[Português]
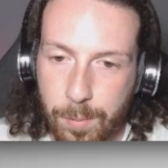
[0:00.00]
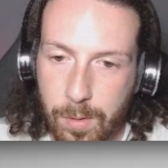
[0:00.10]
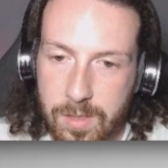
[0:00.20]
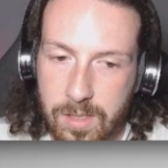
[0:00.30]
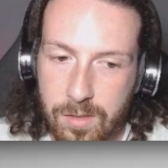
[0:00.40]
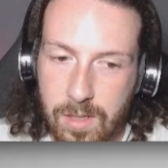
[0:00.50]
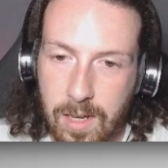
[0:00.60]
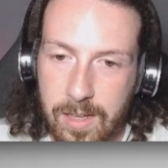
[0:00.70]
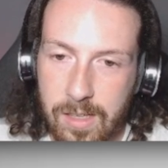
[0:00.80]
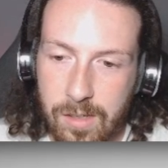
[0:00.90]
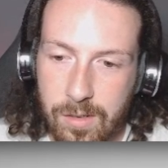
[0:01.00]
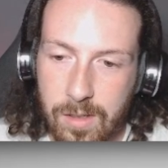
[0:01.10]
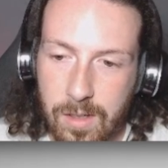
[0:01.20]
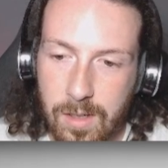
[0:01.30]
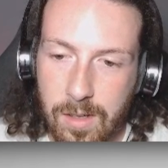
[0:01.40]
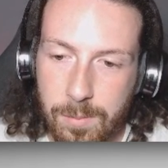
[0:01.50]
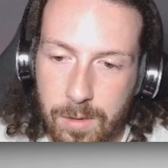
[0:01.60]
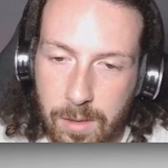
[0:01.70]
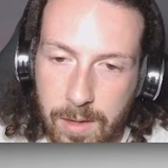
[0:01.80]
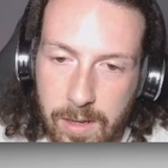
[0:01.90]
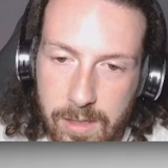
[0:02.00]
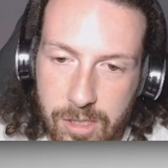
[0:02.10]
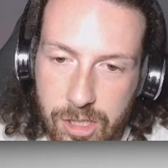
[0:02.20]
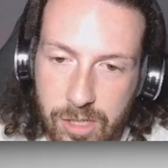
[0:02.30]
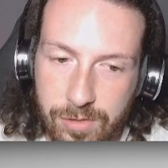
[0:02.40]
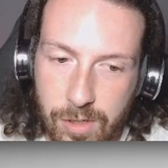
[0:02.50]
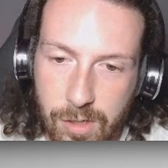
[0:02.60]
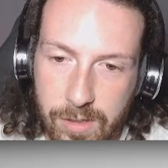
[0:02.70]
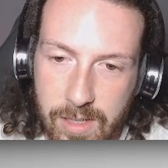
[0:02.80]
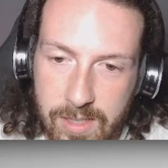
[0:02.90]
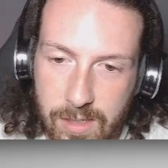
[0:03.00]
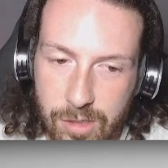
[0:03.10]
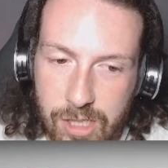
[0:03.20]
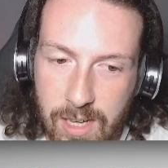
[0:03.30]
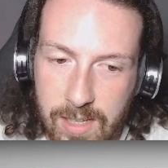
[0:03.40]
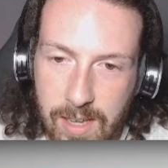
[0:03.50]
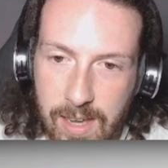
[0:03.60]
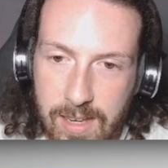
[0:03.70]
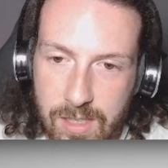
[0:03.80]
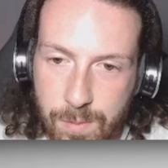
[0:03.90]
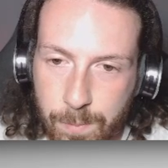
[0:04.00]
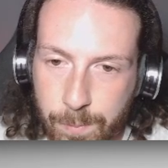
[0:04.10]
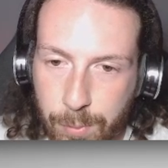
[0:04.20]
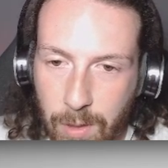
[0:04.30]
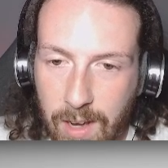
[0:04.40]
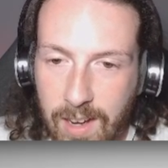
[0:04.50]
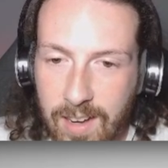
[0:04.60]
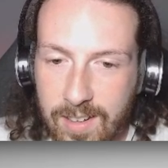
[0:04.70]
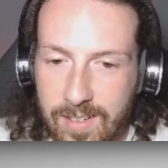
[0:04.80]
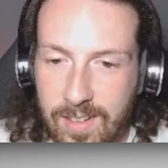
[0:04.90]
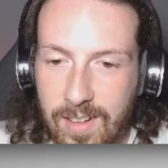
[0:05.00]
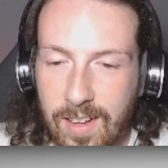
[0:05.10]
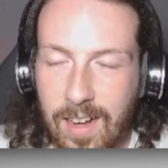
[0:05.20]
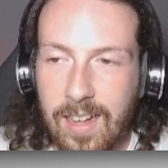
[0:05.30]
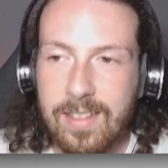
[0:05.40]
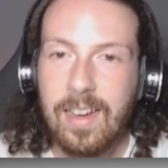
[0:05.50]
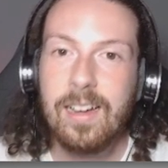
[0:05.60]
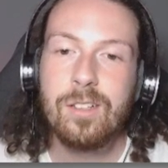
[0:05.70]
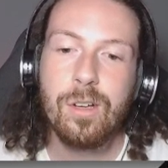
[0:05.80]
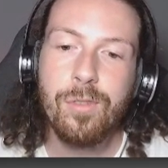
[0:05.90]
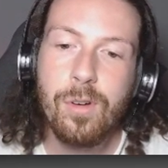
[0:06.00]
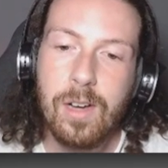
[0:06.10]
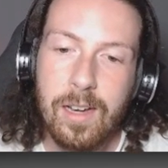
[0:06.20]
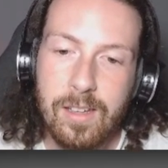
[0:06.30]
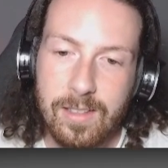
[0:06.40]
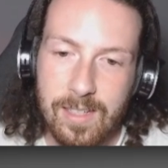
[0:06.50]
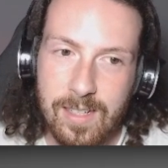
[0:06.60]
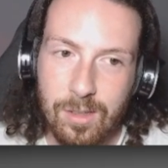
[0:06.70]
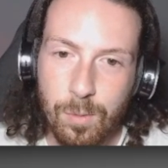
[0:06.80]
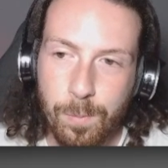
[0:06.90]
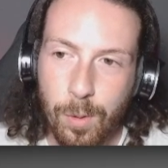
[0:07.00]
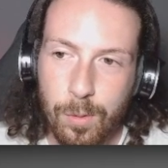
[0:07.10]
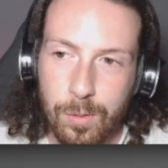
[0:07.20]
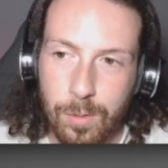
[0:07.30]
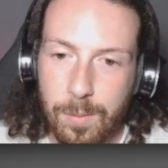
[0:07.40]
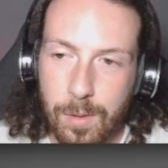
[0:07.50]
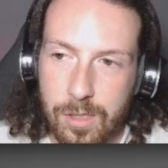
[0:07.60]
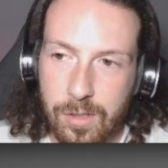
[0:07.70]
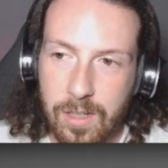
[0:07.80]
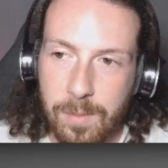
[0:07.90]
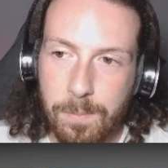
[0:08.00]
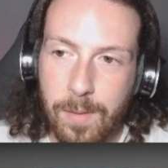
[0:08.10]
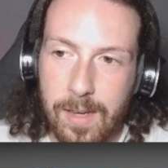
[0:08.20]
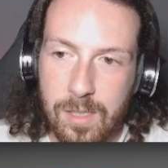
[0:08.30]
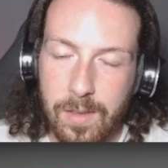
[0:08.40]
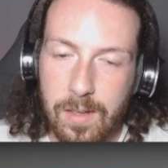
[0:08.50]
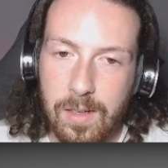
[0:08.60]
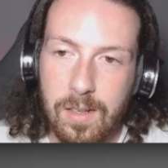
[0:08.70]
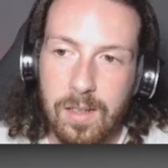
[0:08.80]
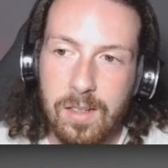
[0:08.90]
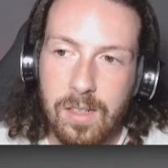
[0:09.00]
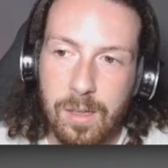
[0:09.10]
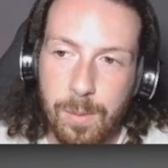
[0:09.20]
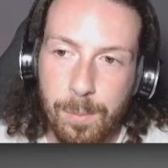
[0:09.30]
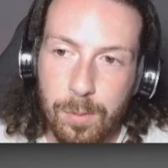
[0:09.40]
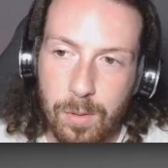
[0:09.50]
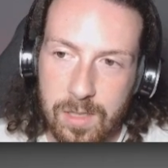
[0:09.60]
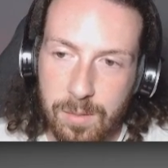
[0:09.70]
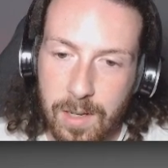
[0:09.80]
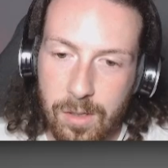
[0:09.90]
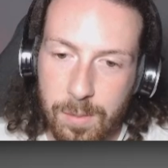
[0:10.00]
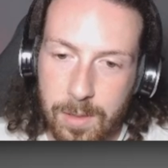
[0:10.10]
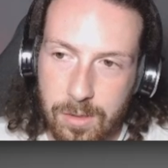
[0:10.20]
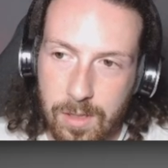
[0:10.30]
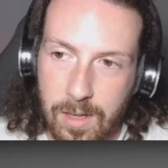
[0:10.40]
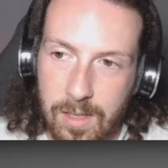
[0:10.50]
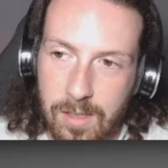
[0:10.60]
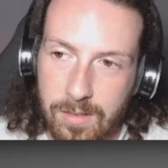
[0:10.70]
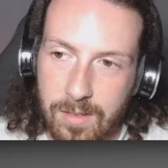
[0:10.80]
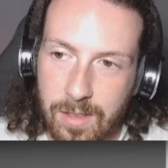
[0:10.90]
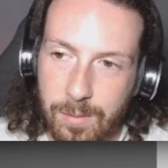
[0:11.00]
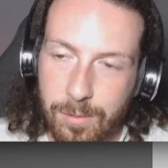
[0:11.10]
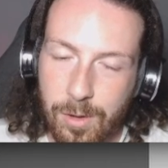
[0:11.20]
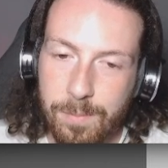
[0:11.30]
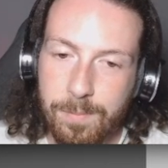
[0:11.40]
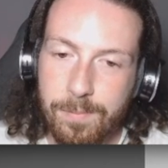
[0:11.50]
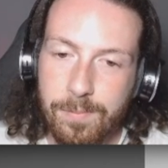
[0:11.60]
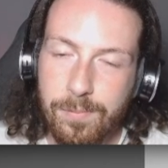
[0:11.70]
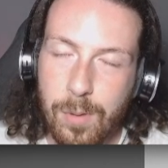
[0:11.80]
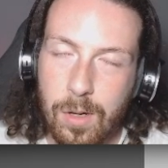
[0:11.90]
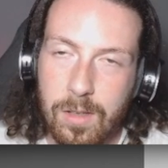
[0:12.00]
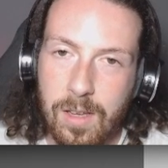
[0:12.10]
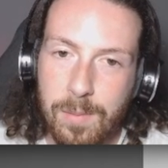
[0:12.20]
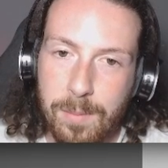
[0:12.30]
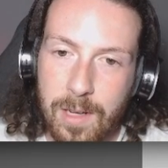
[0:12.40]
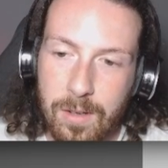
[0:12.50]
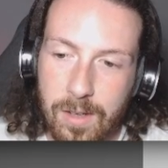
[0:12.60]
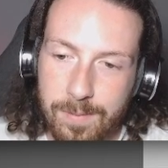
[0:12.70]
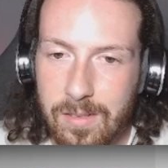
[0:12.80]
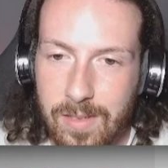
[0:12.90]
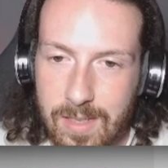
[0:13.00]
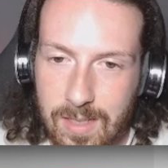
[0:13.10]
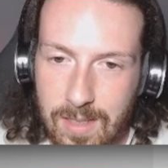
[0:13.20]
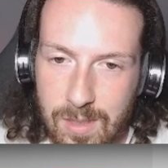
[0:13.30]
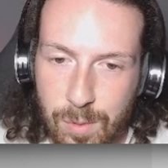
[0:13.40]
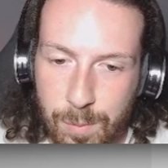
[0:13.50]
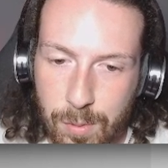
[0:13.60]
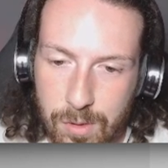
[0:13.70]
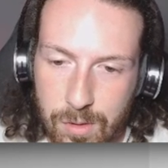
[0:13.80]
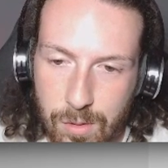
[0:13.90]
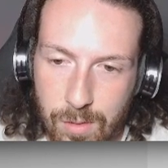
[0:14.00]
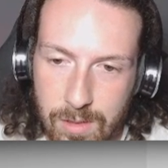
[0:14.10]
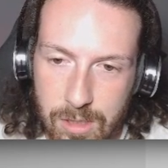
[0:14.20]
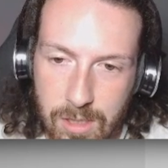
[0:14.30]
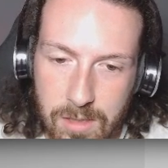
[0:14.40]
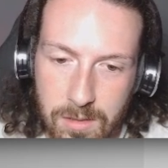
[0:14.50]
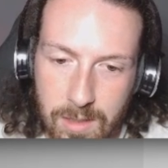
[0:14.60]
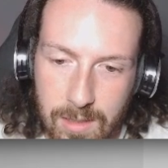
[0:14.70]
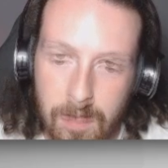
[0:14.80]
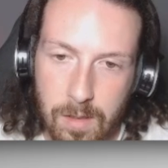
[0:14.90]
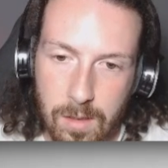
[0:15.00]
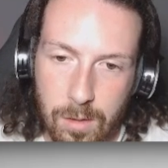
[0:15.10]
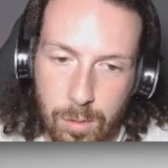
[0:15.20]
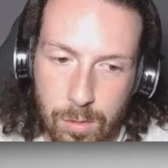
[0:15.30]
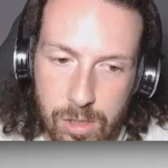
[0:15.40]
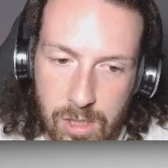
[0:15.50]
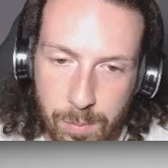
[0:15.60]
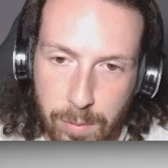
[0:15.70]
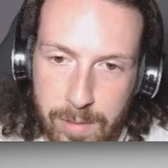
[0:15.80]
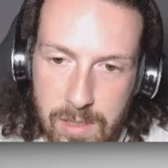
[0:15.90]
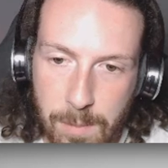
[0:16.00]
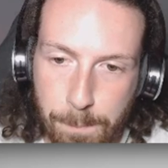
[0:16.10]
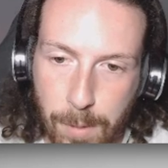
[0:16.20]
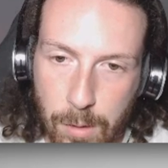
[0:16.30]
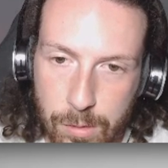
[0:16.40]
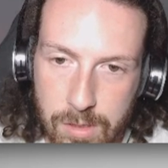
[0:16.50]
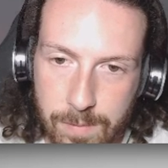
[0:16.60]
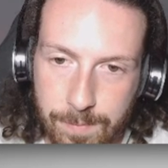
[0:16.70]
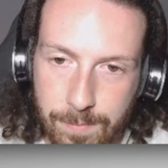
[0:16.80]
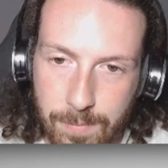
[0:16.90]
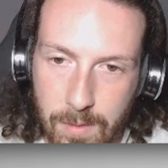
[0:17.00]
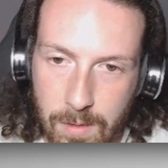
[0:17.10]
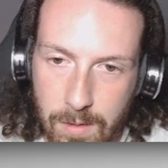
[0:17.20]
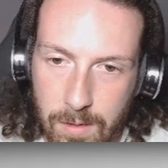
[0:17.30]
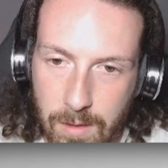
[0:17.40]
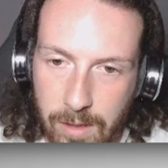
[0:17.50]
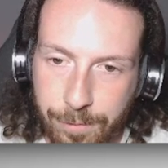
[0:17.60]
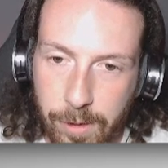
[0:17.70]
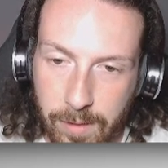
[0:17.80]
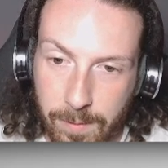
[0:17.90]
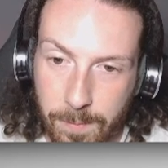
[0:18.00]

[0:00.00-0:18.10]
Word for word: Poses no carrinho. Meu nome é Steve O e esse é o Jagues. Pular! Ah tá, eu só vou com o carrinho até certo ponto. Poxa, eu ganhei mais... Ah, ganhei uma pontuação maior por causa do carrinho? Não, foi pior do que a minha melhor. Faça 10 mil pontos, tô quase chegando lá, hein. Eu tô tipo MC Pose. Foi!